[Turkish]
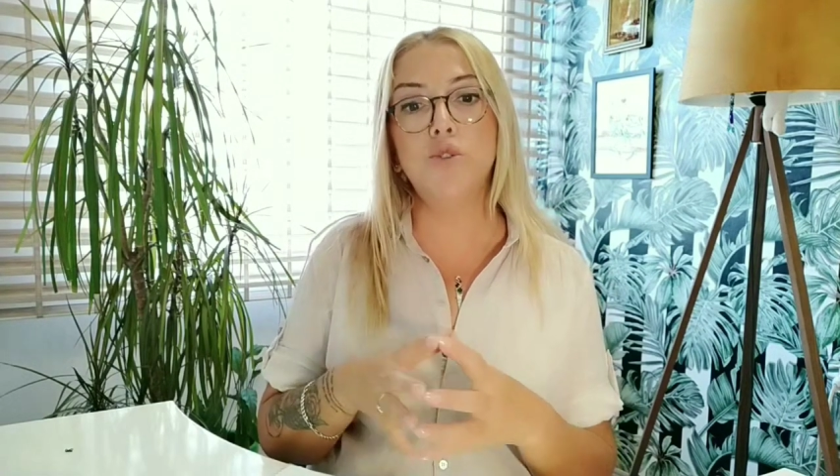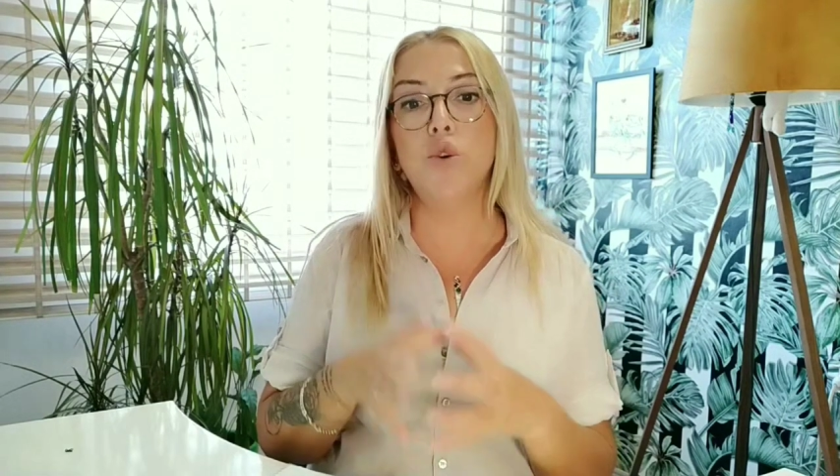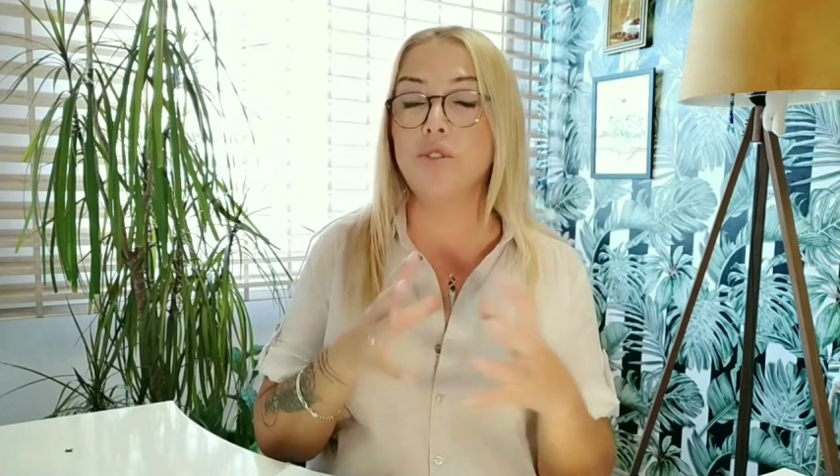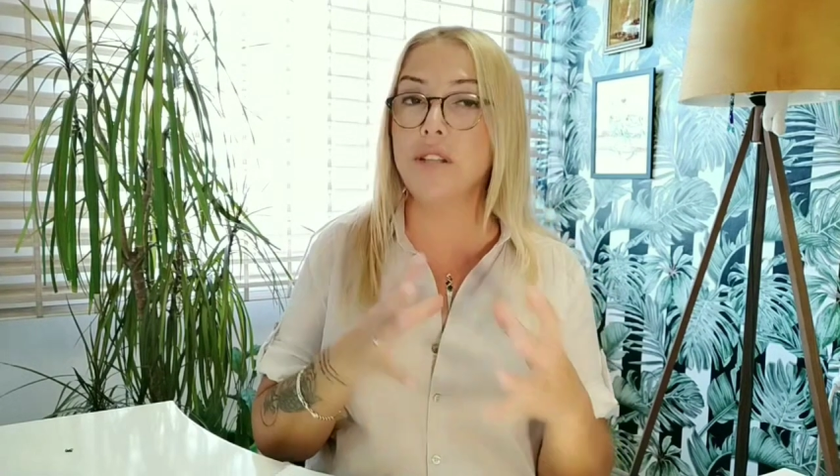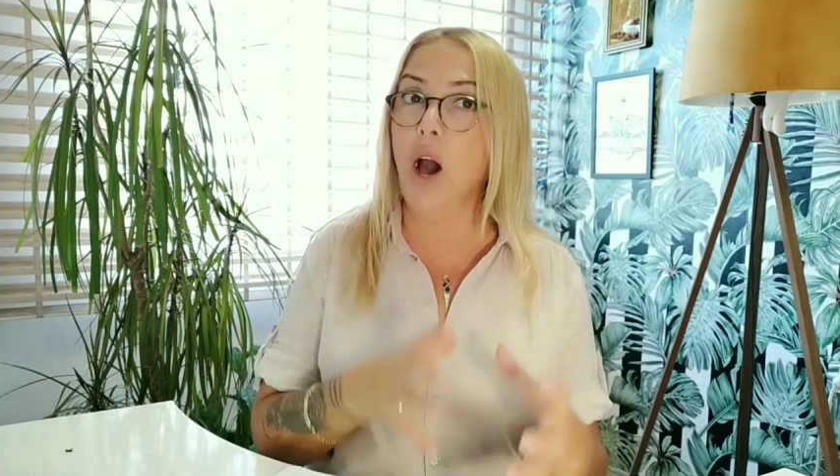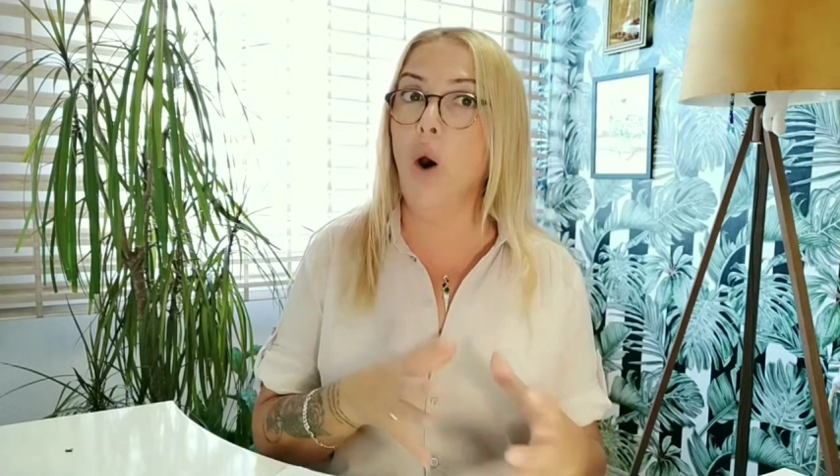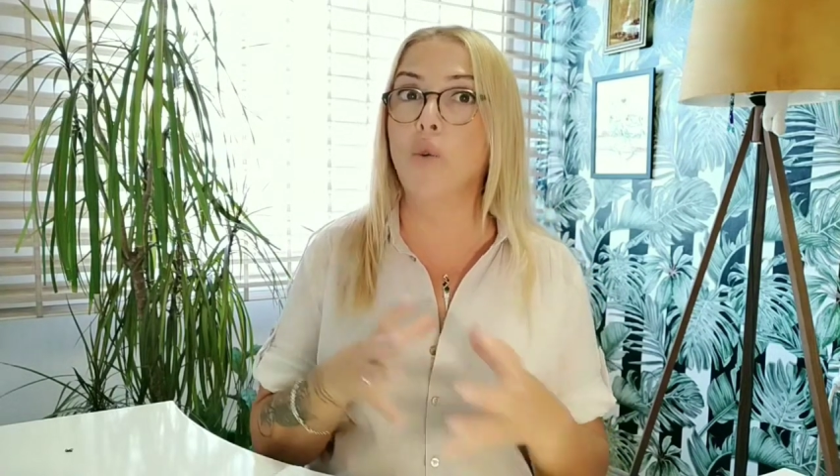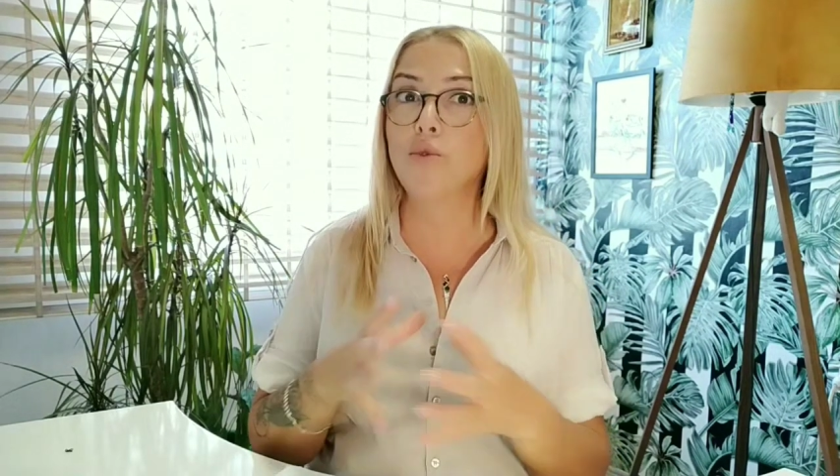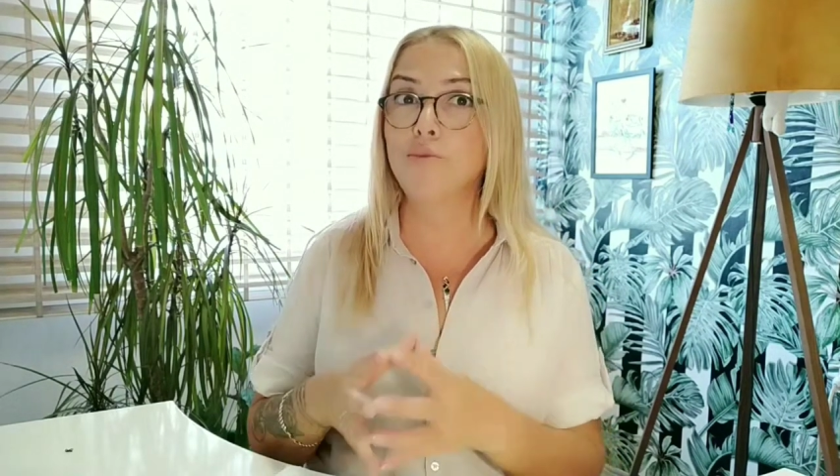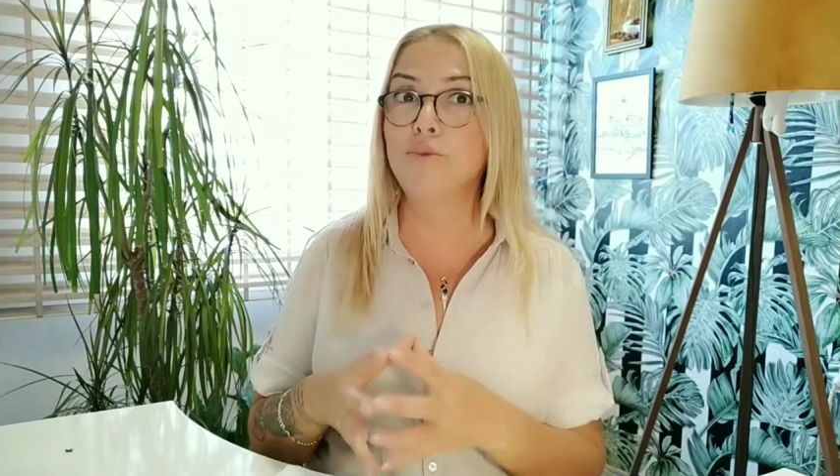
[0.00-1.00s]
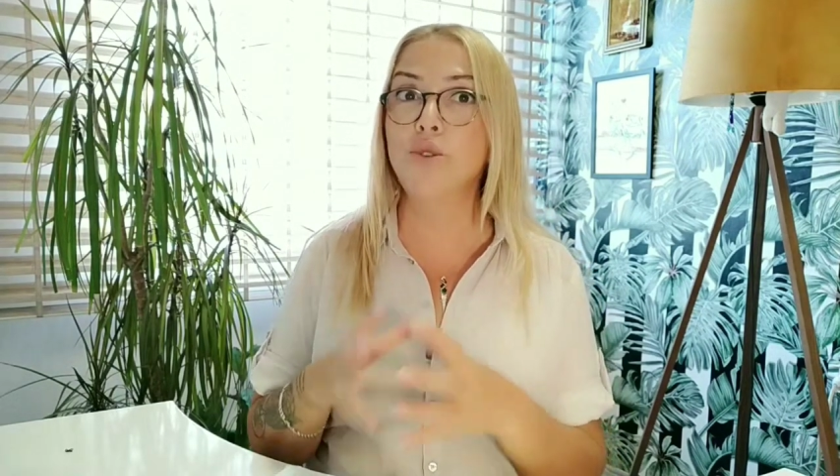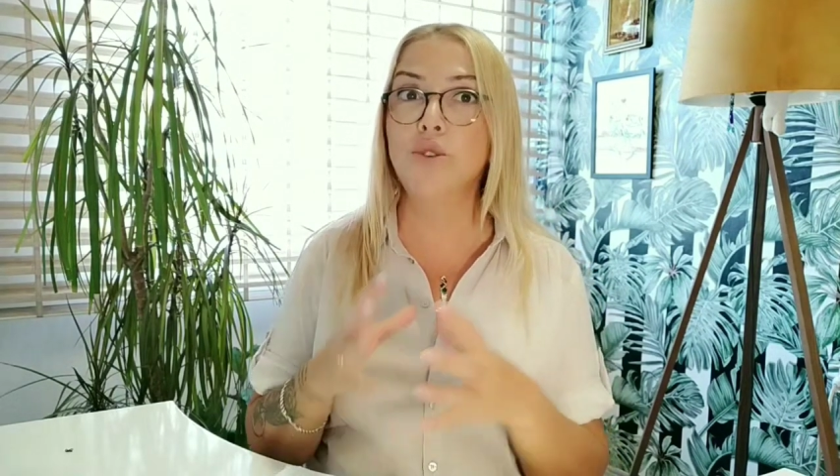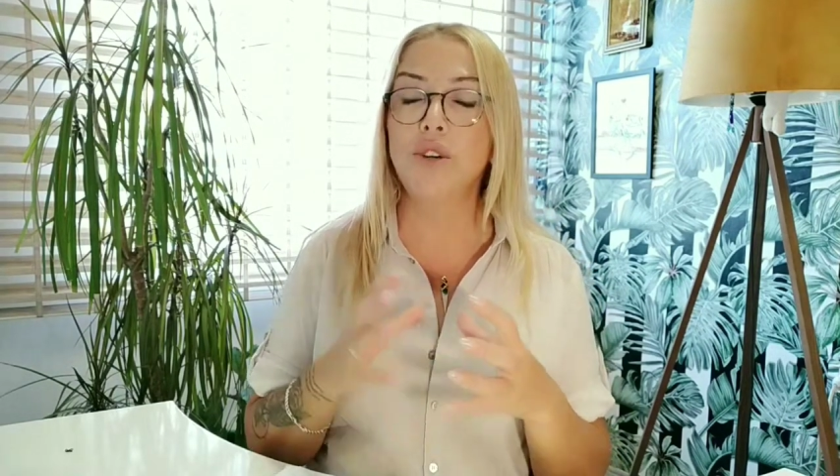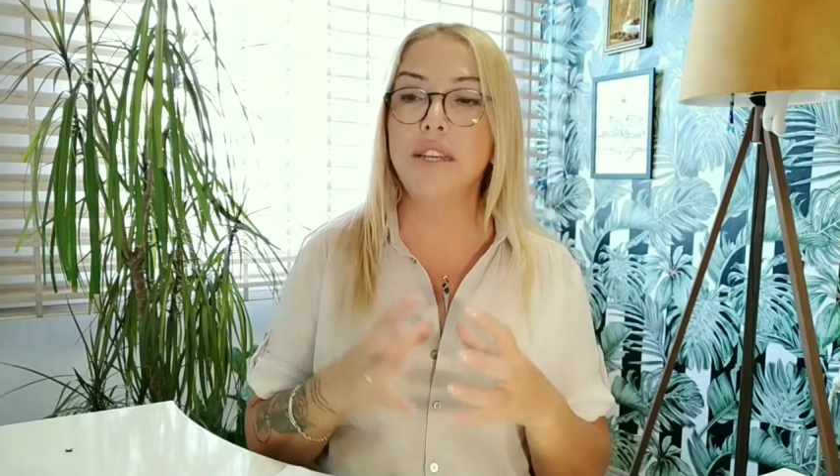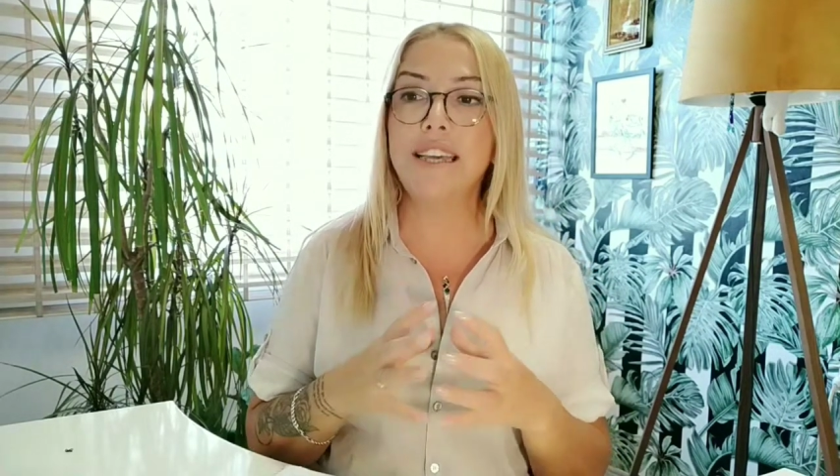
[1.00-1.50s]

çok daha olumlu